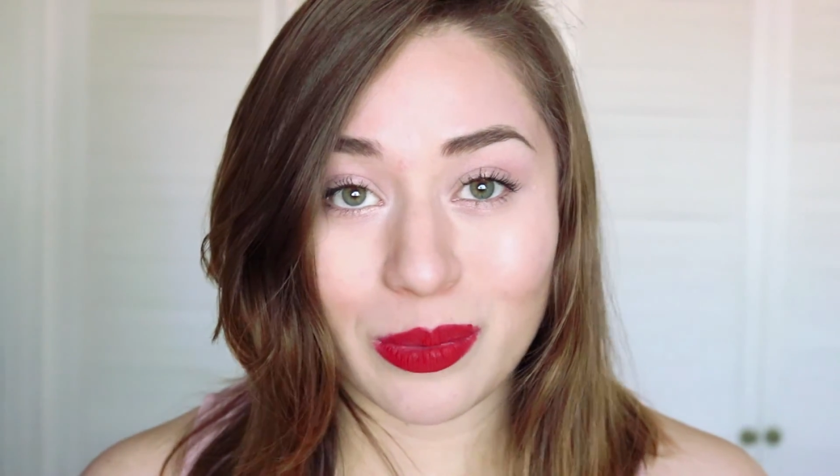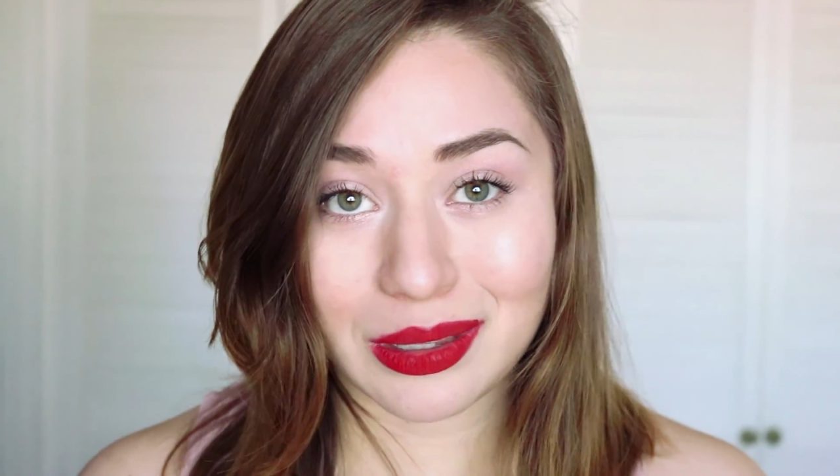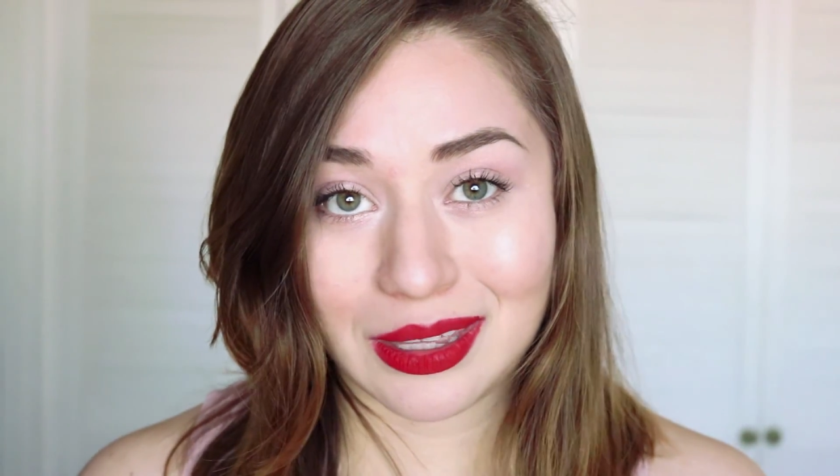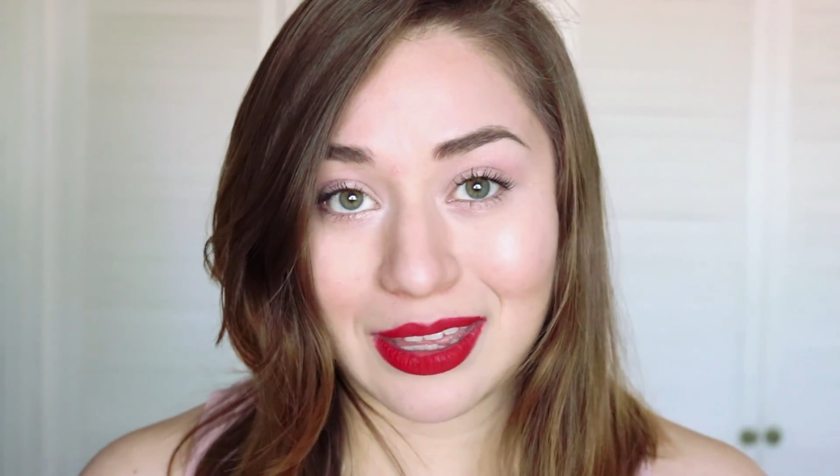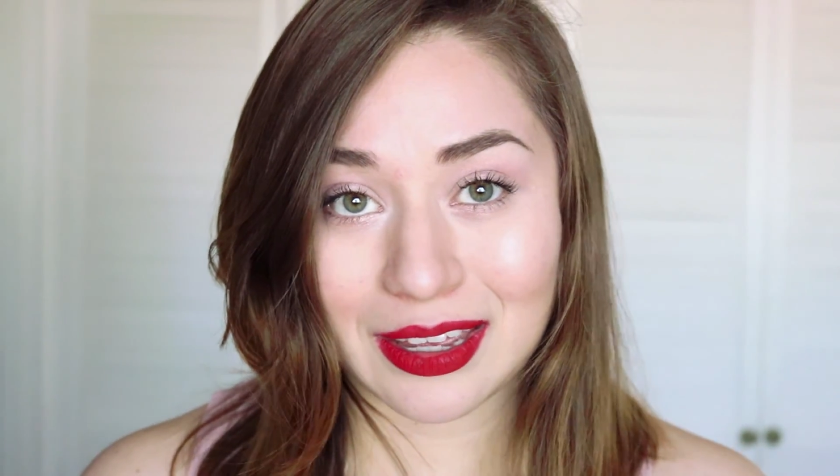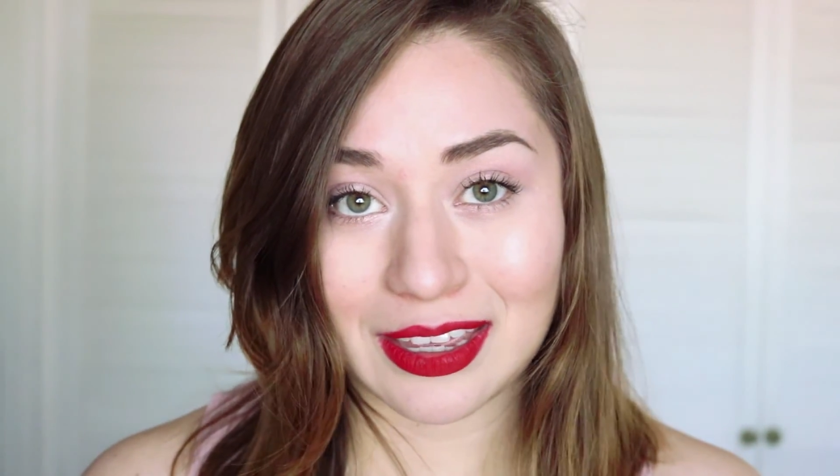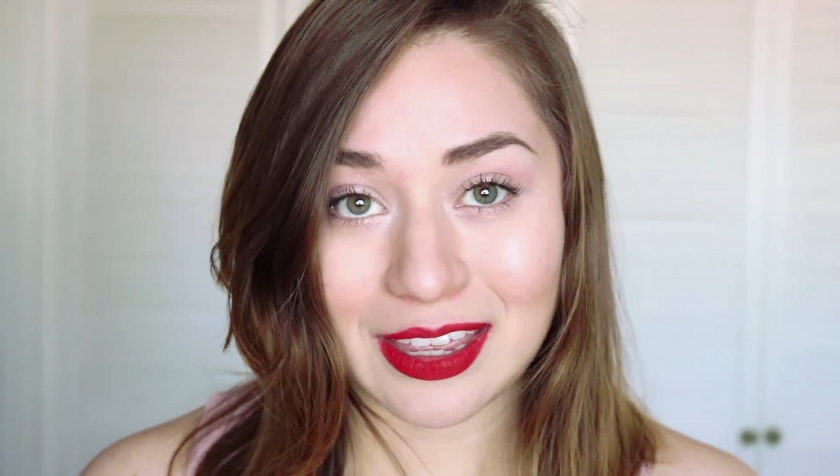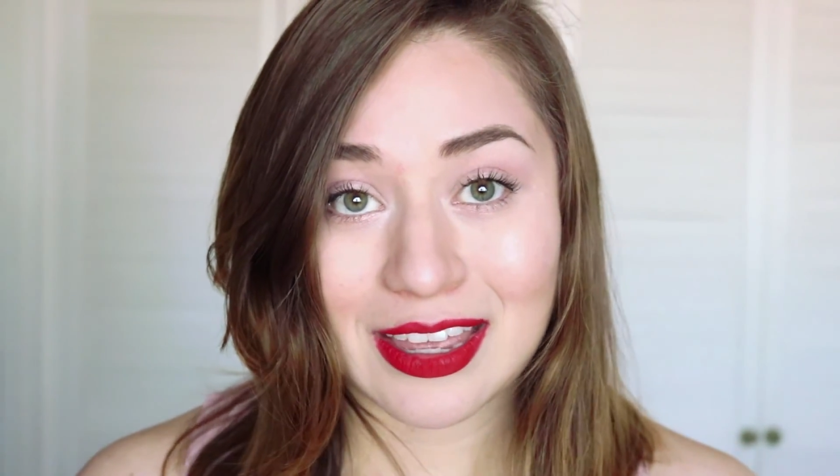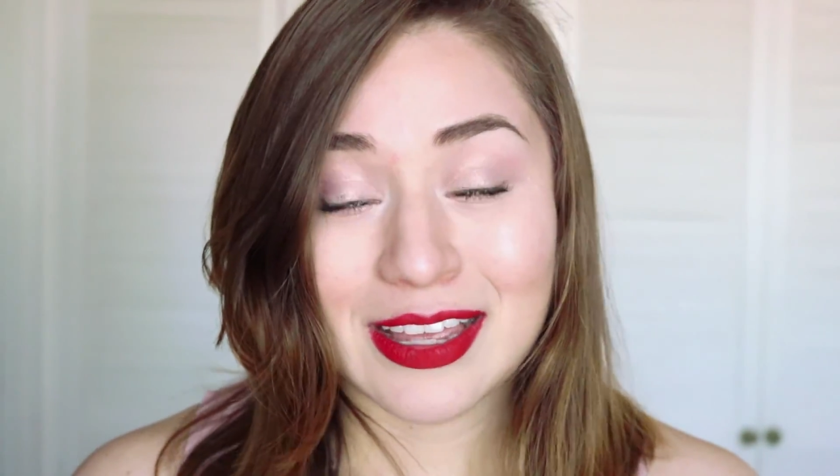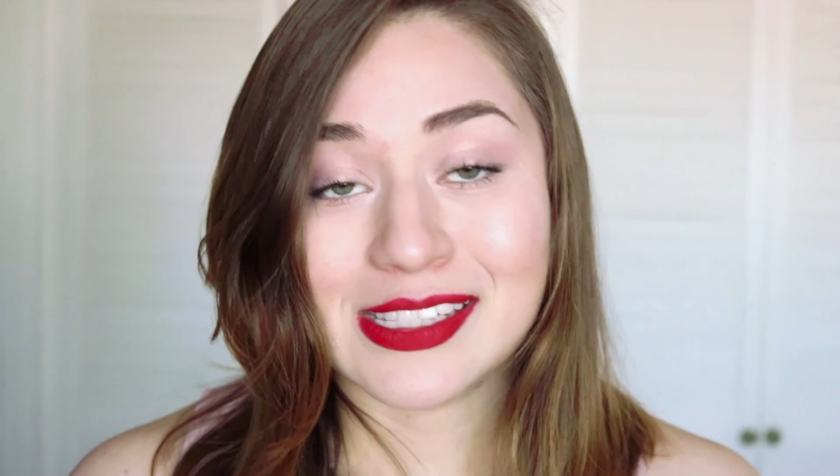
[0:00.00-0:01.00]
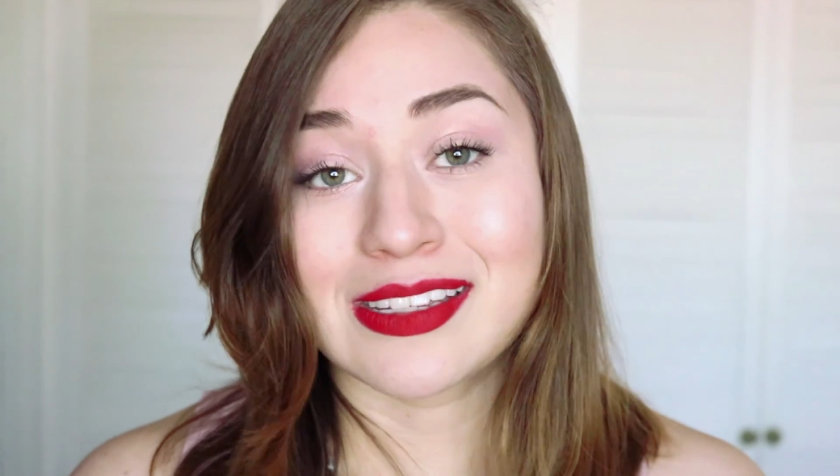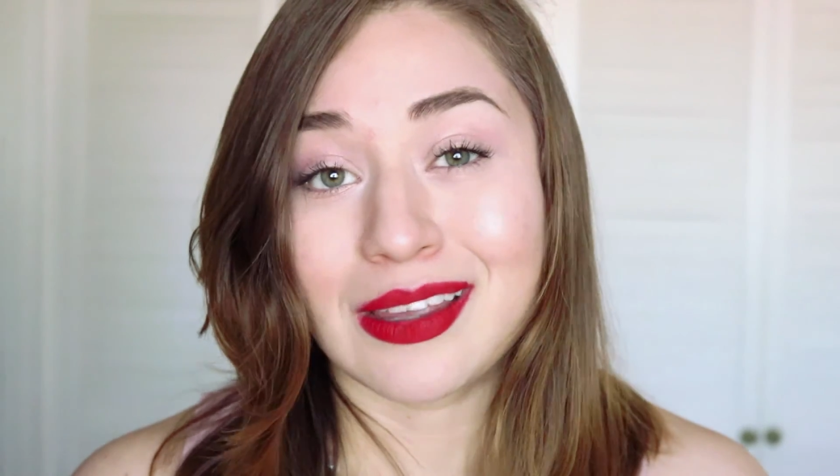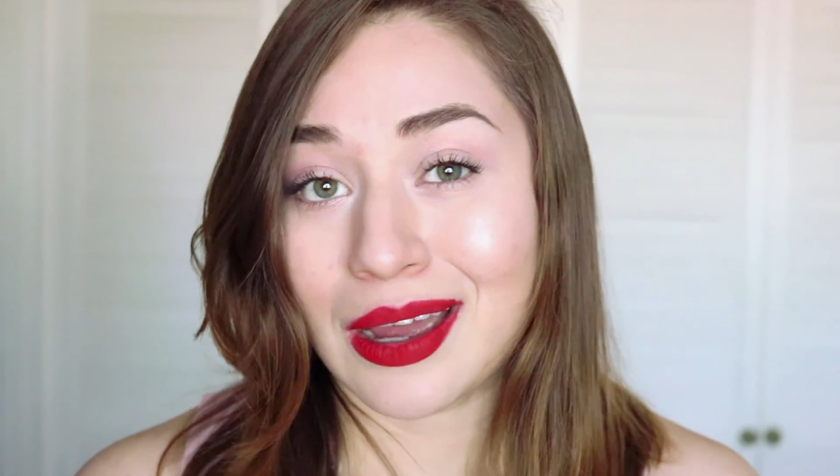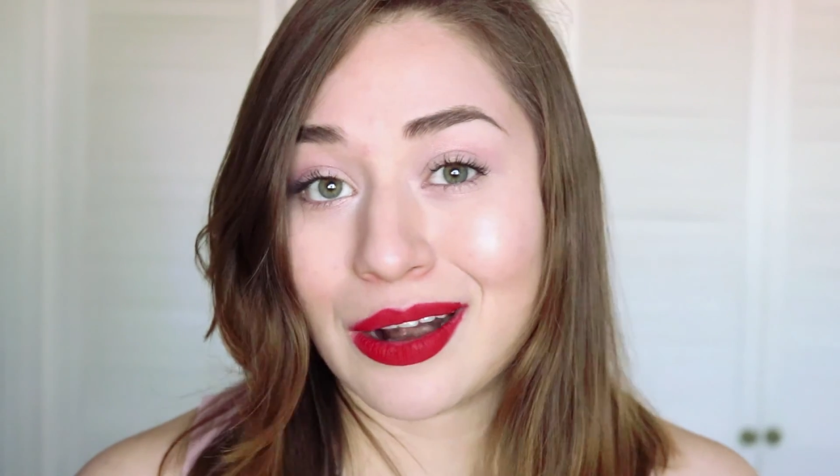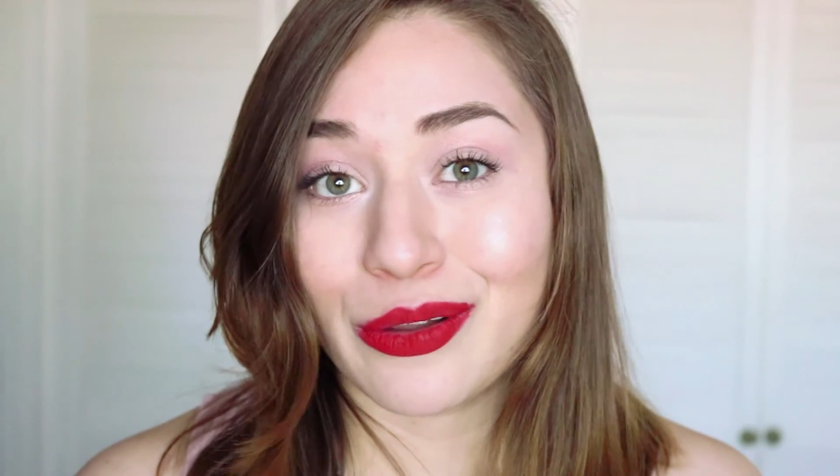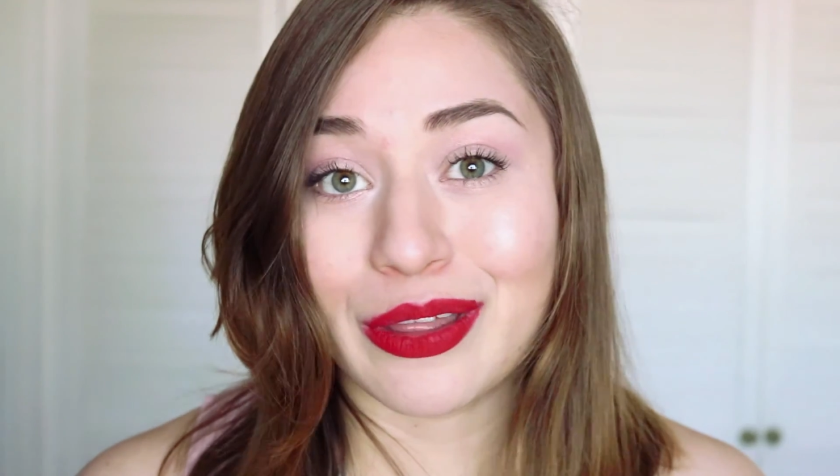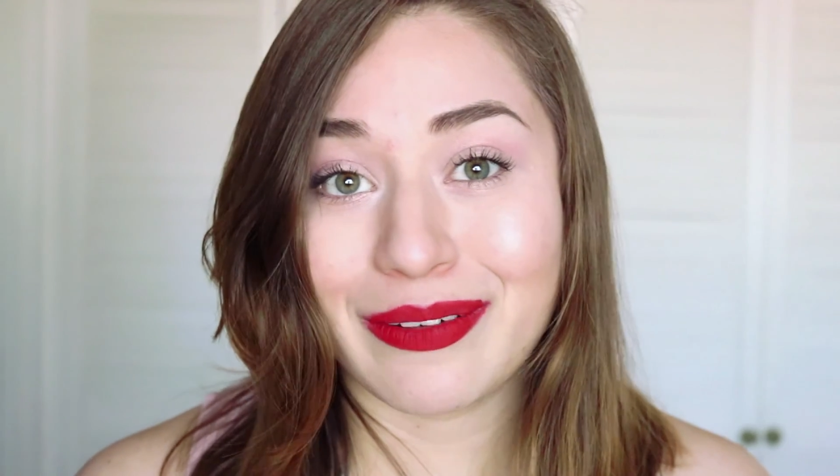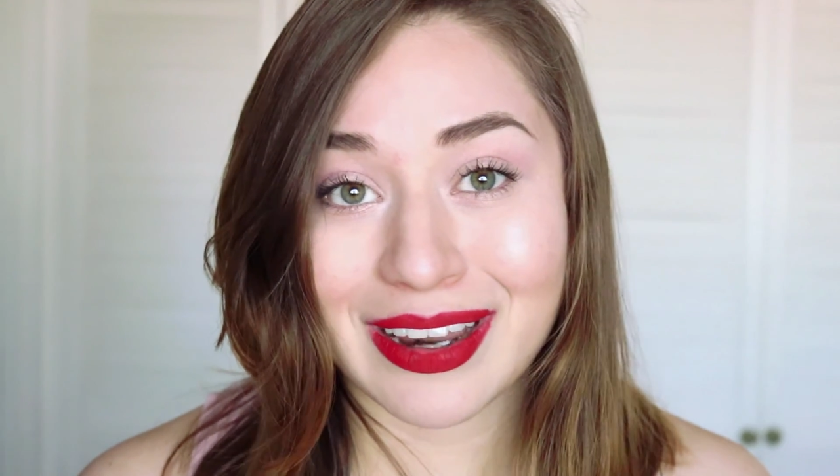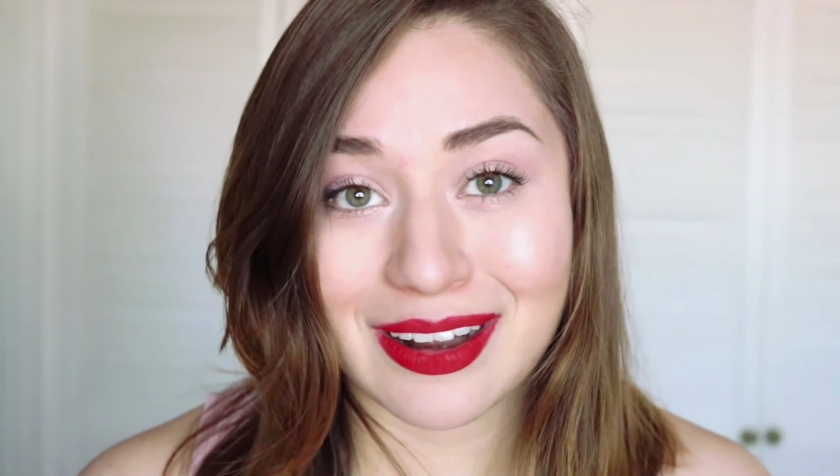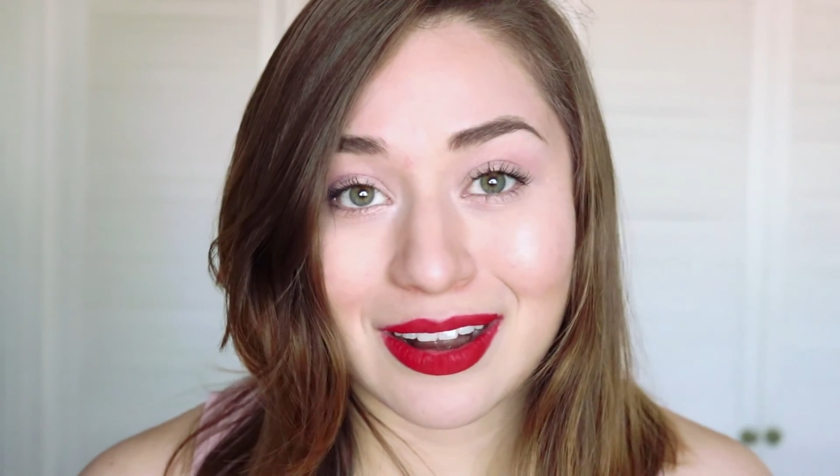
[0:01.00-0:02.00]
maquillaje sin dejarlo de
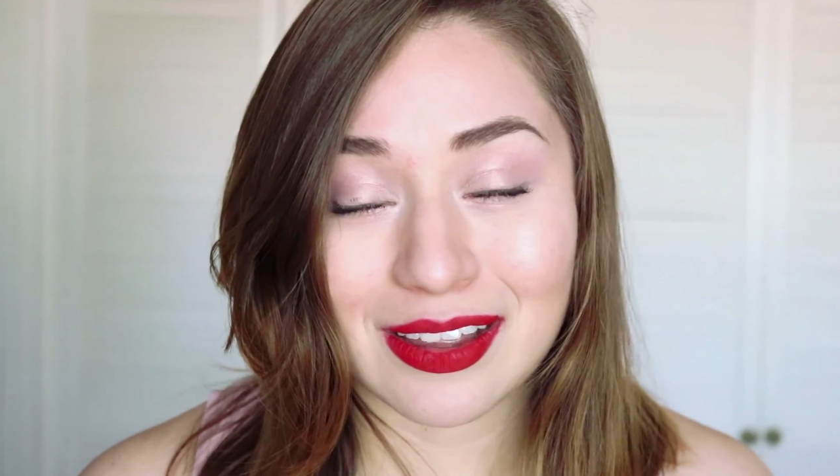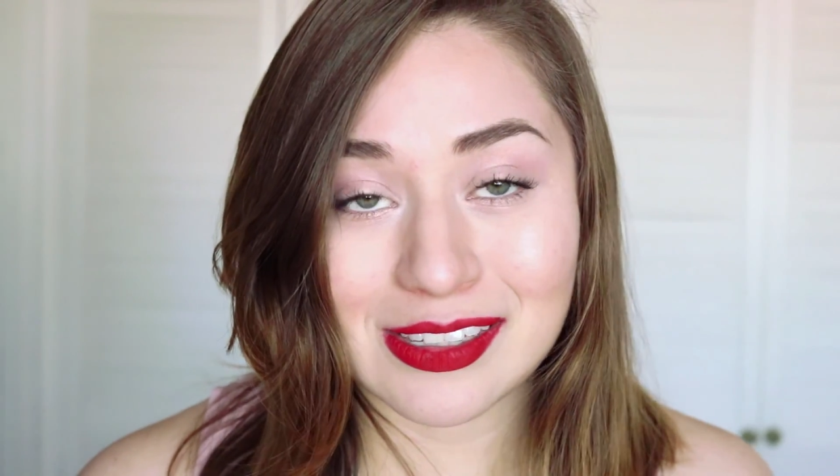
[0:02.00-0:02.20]
ver,